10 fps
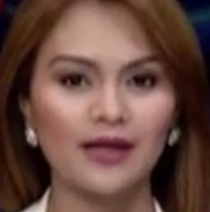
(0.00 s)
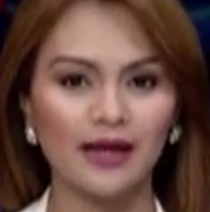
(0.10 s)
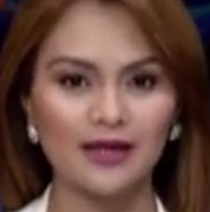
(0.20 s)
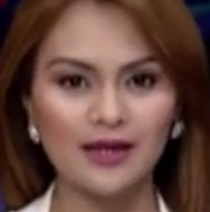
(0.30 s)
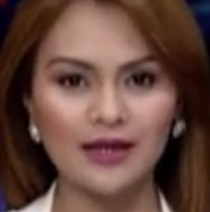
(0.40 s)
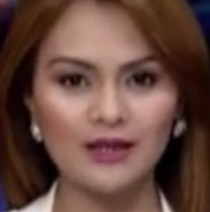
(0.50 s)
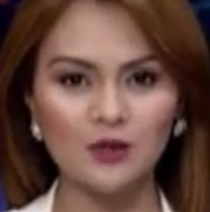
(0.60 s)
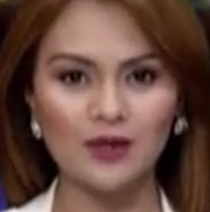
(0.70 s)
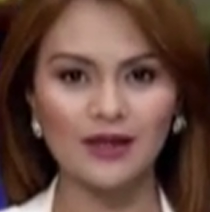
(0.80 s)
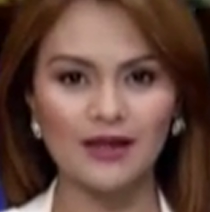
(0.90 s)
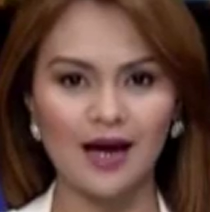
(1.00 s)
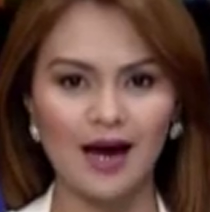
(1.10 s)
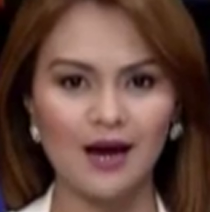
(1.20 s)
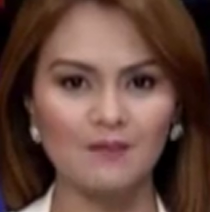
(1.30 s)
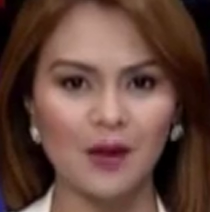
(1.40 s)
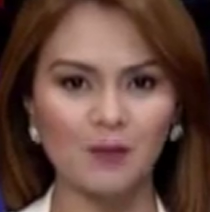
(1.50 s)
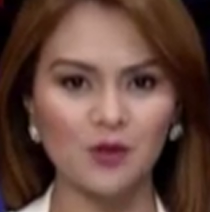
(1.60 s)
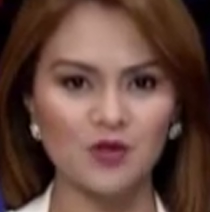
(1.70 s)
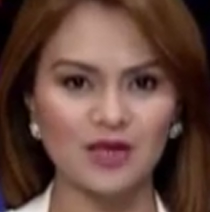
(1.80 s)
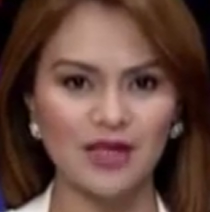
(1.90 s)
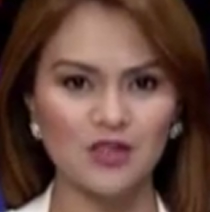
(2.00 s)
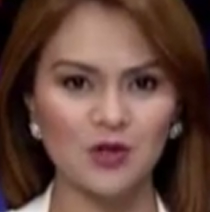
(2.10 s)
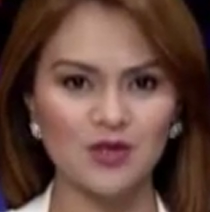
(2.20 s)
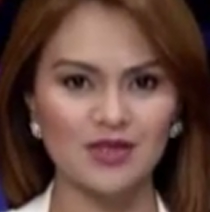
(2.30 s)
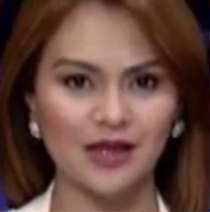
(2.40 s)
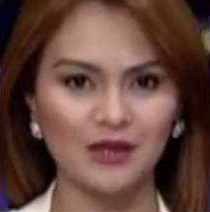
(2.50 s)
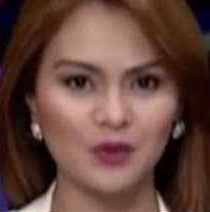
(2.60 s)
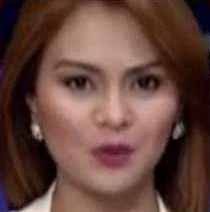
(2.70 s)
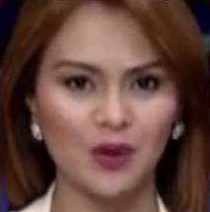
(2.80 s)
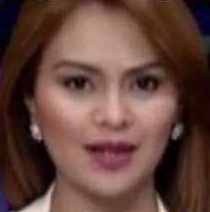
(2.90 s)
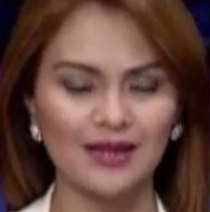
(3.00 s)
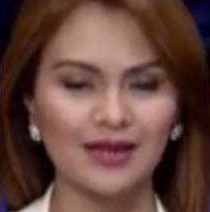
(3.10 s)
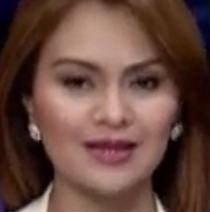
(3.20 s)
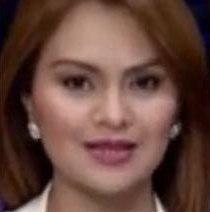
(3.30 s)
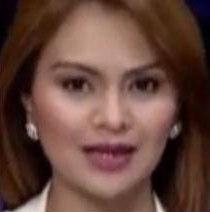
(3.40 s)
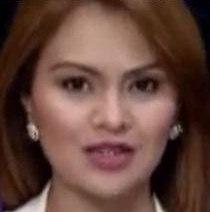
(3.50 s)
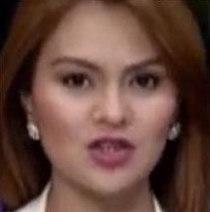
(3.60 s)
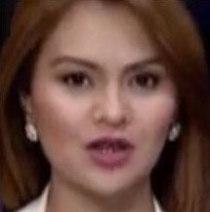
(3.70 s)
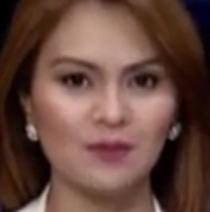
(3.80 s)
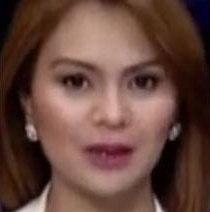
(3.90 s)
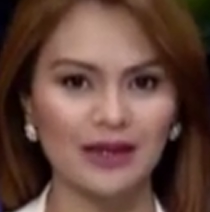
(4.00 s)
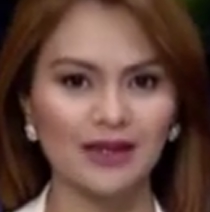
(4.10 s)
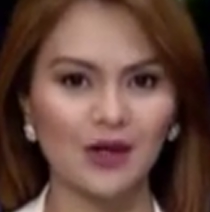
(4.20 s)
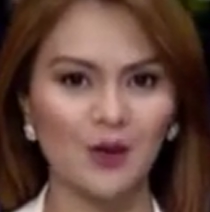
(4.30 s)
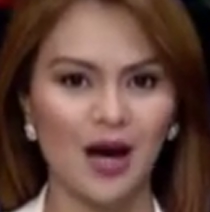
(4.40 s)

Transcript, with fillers: na ihihinto na nila ang pagproseso sa renewal ng lisensya ng baril ngayong